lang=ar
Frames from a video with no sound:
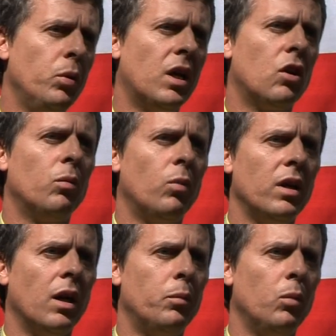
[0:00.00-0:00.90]
منذ
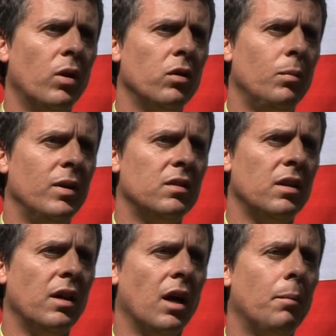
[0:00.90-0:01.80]
بضعة أشهر هناك
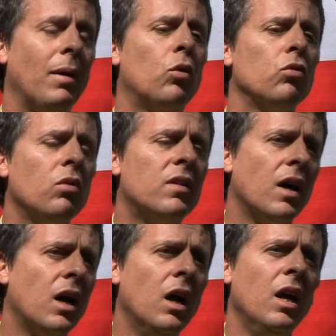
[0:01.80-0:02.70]
عدد أقل من
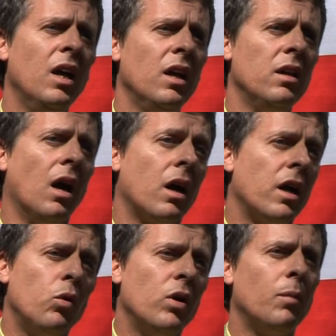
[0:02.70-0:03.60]
مصابي الحرب
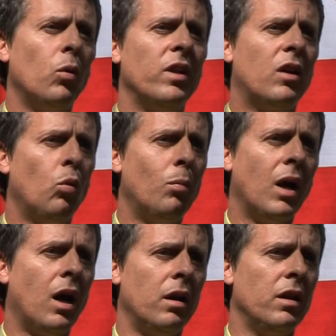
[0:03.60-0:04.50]
ولكن في الميدان
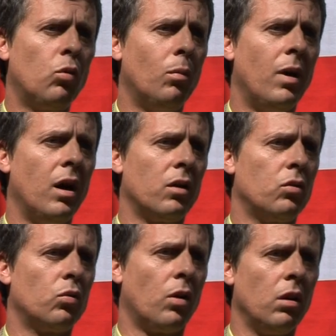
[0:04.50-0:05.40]
تتواصل المعارك
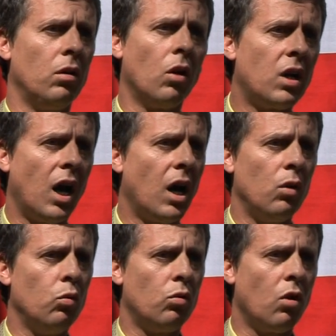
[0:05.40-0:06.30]
بانتظام إن كانت
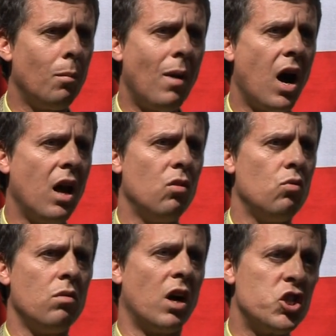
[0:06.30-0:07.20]
محلية أو
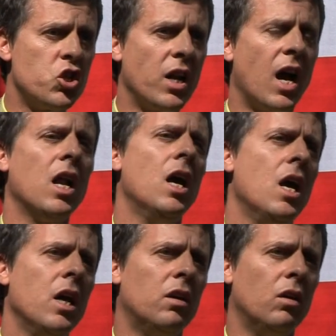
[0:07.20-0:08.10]
عامة أو جهوية لا
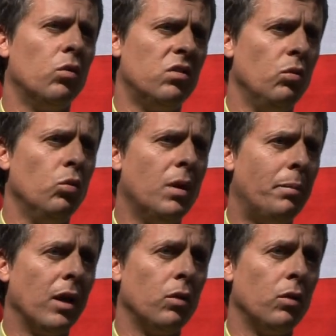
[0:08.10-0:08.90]
تزال مستمرة